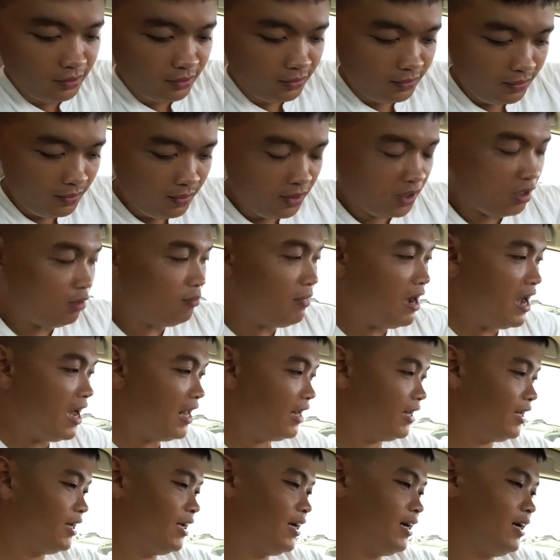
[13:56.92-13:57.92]
Quý vị các
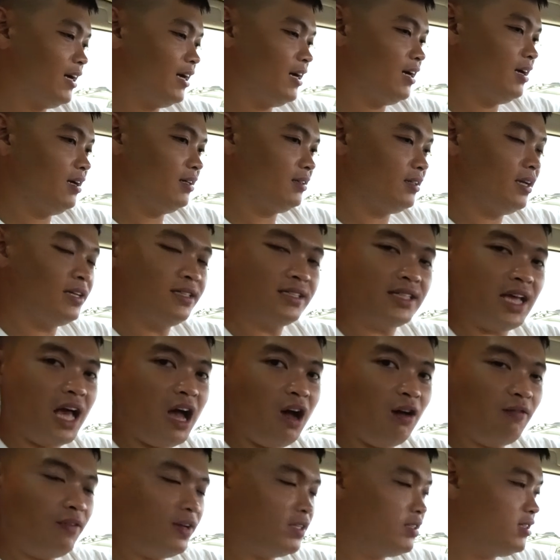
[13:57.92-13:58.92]
bạn à, thấy
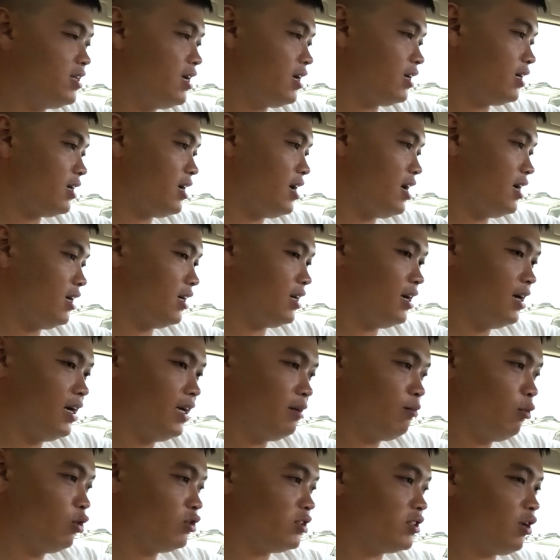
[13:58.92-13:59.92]
sao về chiếc à,
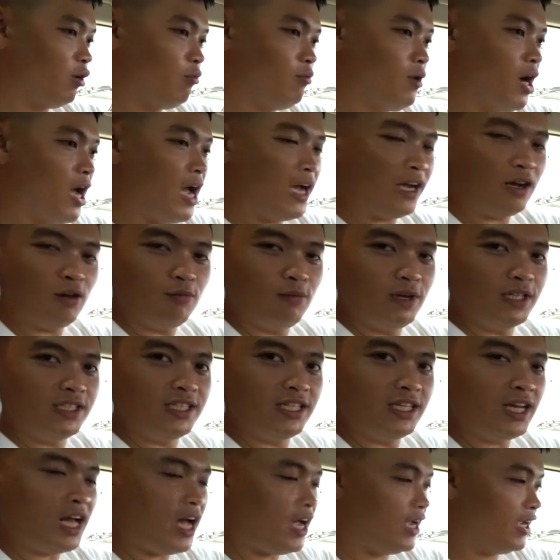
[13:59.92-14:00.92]
GX460
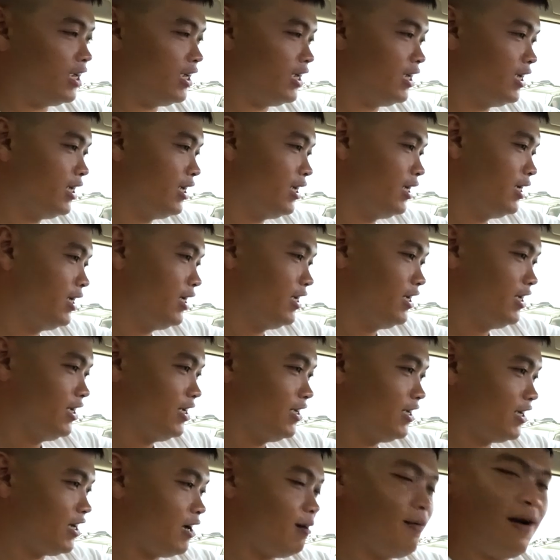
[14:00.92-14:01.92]
2019 này?
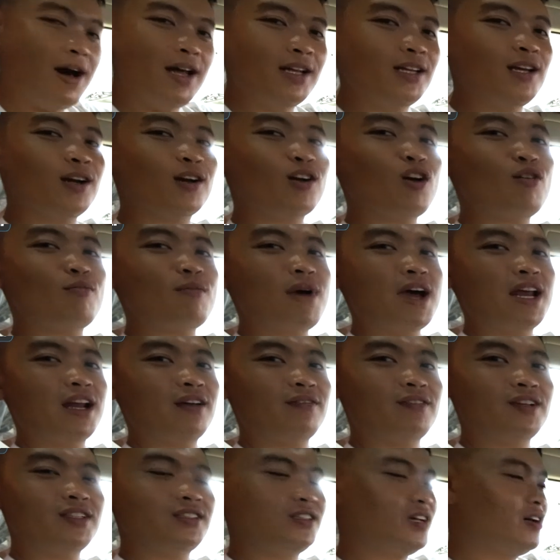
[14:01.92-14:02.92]
Các bạn nhớ comment ở
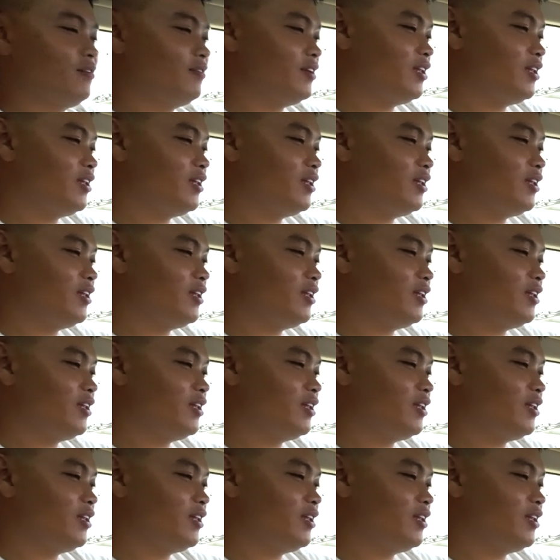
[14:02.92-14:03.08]
phía dưới